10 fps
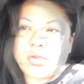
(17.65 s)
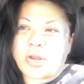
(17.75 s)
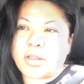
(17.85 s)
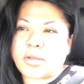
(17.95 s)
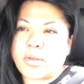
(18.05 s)
Yo
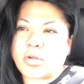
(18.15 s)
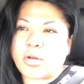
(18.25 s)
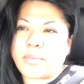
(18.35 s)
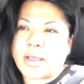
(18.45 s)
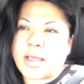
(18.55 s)
ahorita voy a ir
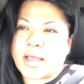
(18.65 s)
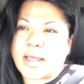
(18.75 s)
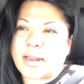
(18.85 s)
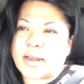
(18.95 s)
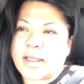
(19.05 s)
con mi hija a
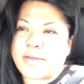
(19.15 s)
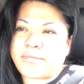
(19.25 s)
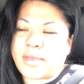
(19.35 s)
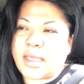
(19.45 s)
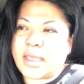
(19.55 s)
agarrar
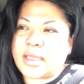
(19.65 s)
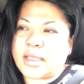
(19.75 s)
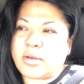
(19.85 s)
café y